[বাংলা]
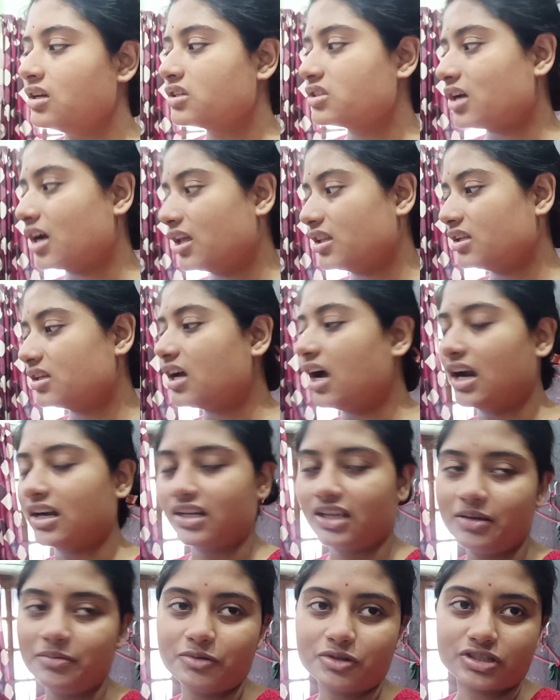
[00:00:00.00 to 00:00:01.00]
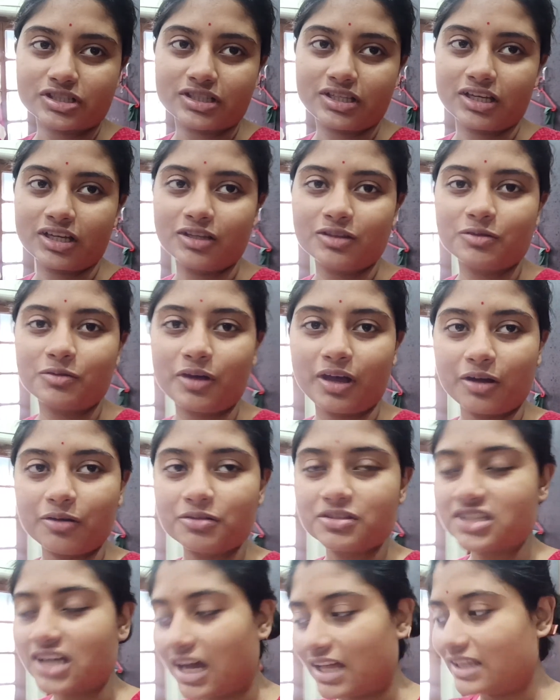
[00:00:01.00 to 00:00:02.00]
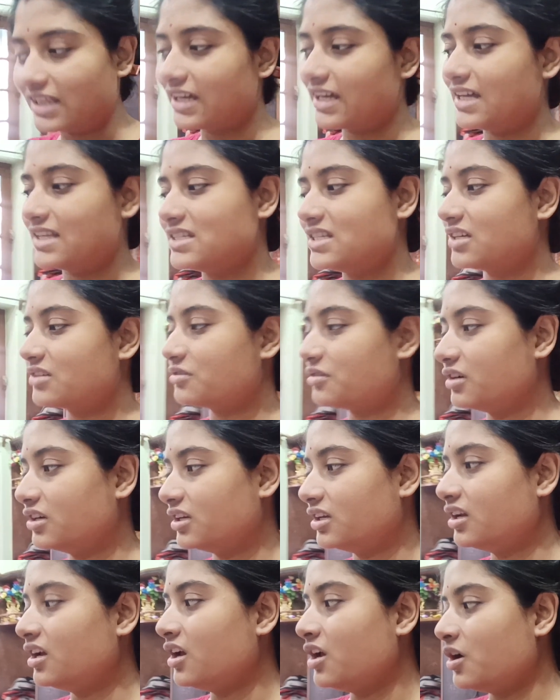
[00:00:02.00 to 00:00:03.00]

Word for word: সারাদিন খাটেই বসে থাকি তো এখন ছাদে গেছে একটুখানি